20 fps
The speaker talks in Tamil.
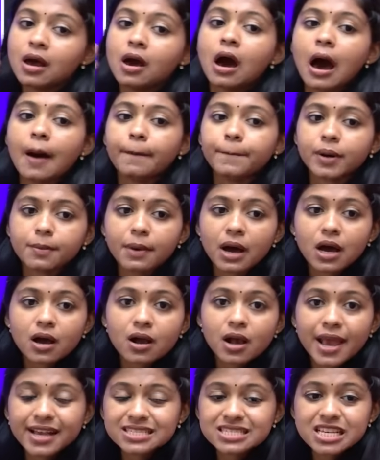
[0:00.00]
அப்புறமா
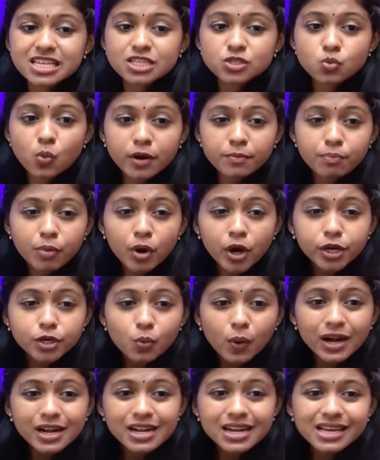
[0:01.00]
எக்ஸைஸ் ஒன் பாயிண்ட்
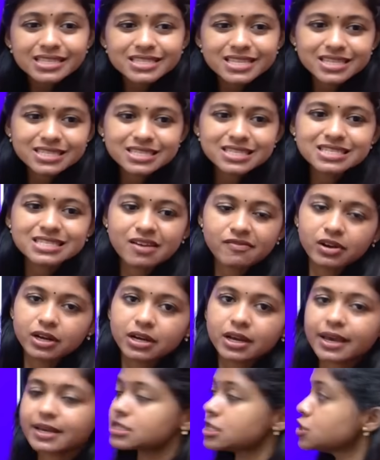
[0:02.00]
ஒன்ல சிக்ஸ் செவன்
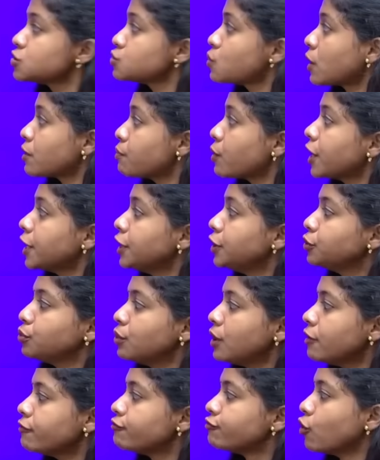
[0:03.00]
எக்ஸைஸ் ஒன் பாயிண்ட்
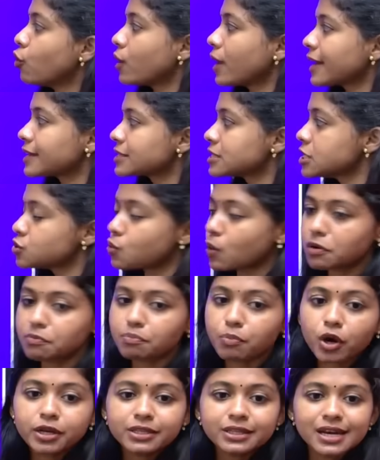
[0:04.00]
டூவில் ஃபோர் எக்ஸைஸ் ஒன்
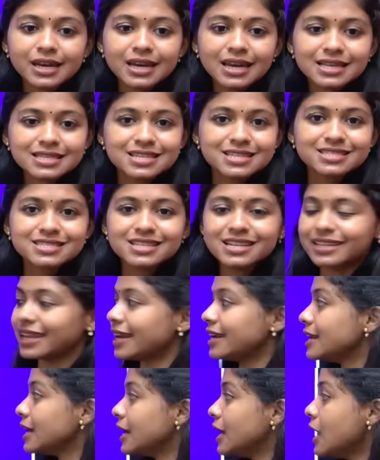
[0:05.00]
பாயிண்ட் த்ரீல சிக்ஸ்
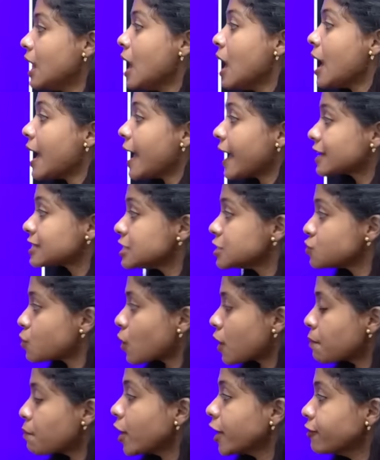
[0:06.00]
டென்னு எக்ஸைஸ்
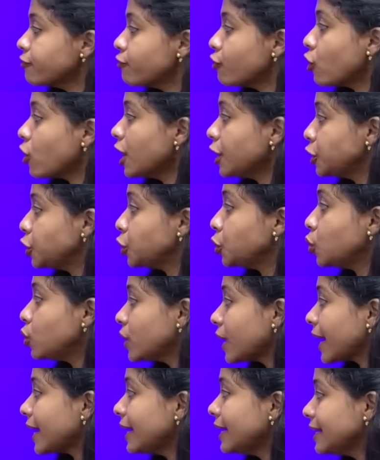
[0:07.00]
ஒன் பாயிண்ட் ஃபோரில் டூ
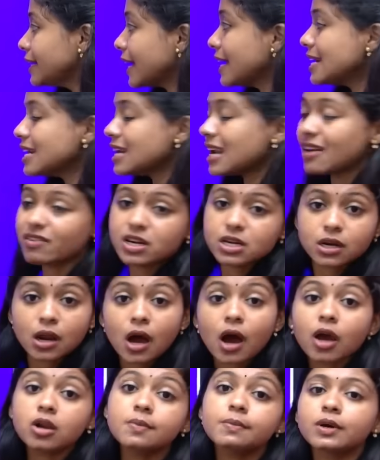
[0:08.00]
நைன் டென் லெவன்
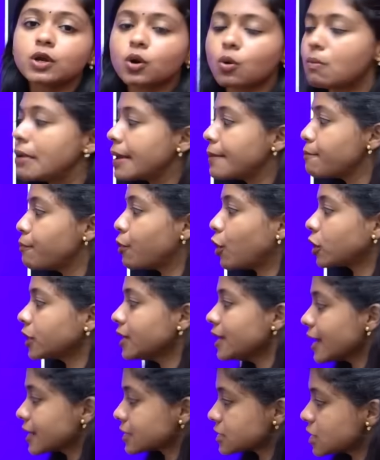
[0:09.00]
நாலுமே ரொம்ப
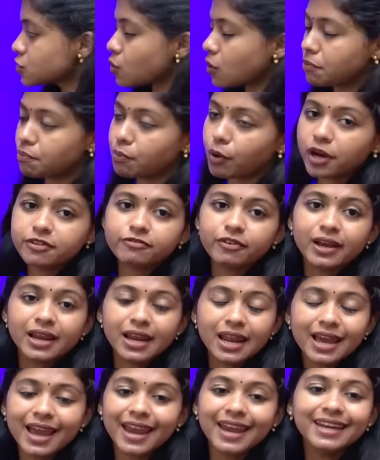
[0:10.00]
இம்பார்ட்டன்ட் எக்ஸைஸ் ஒன் பாயிண்ட்
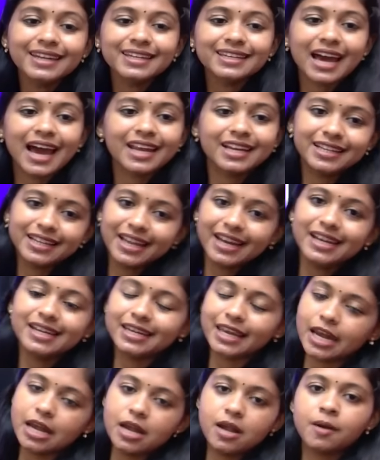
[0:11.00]
ஃபைவ்ல எயிட் அண்ட் தென்
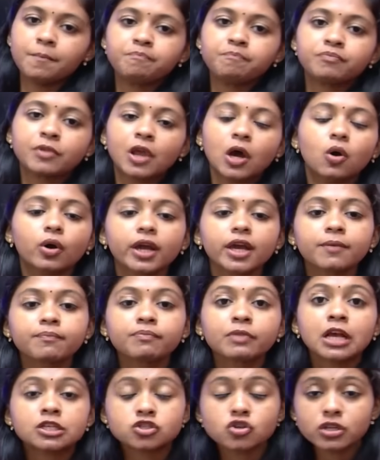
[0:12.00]
டென் ஓகே
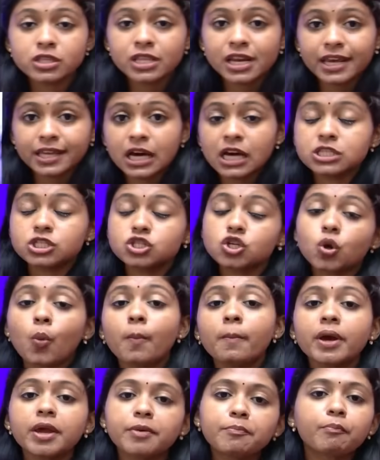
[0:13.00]
ஸோ இதில் ஏதாச்சும்
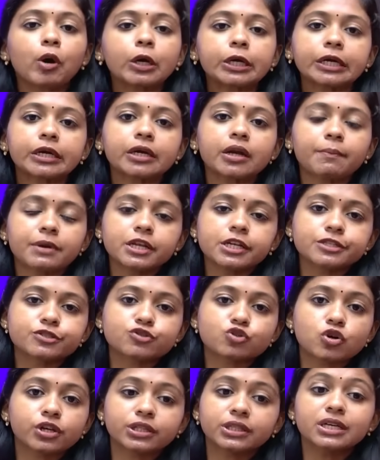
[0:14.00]
ரொம்ப இம்பார்ட்டன்ட் அப்படின்னு
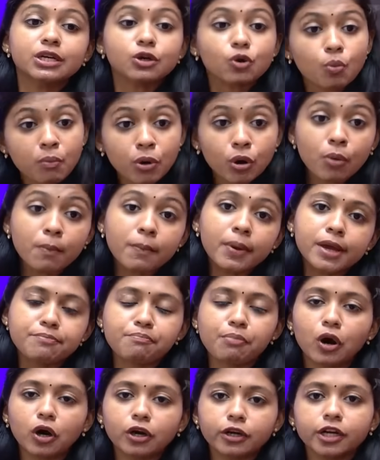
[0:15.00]
நான் சொல்கிறது ரொம்ப ரொம்ப
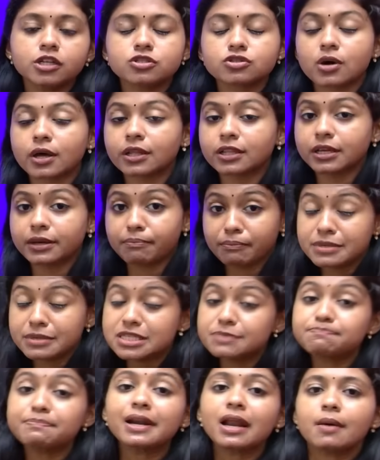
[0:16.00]
இம்பார்ட்டன்ட் ஸோ அதை
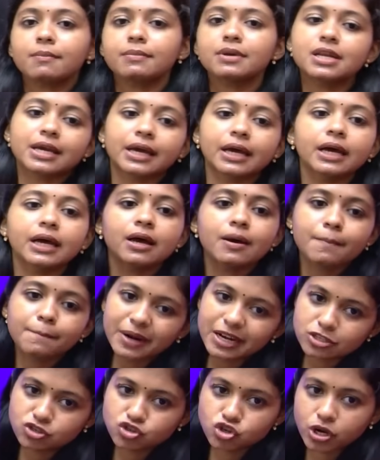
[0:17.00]
மிஸ் பண்ணாமல் நீங்கள்
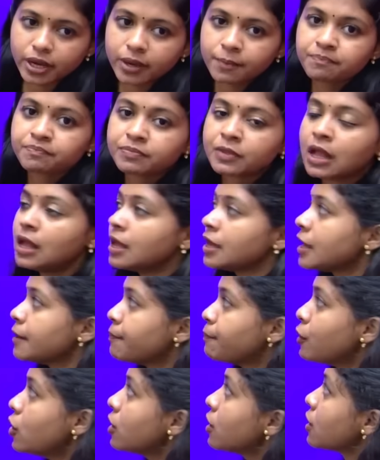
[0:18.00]
படிச்சிருங்க
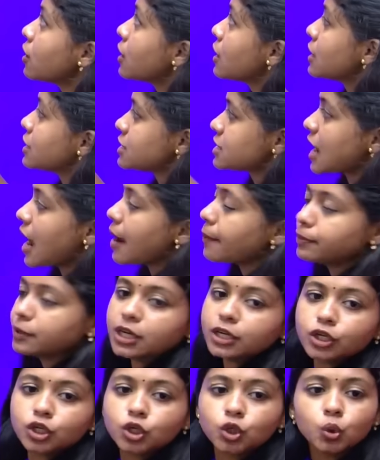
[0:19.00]
இப்போது
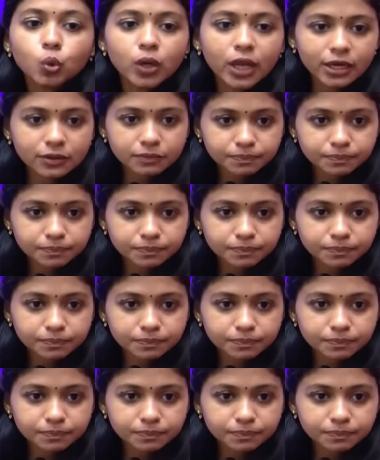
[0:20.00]
சாப்டர் டூவில்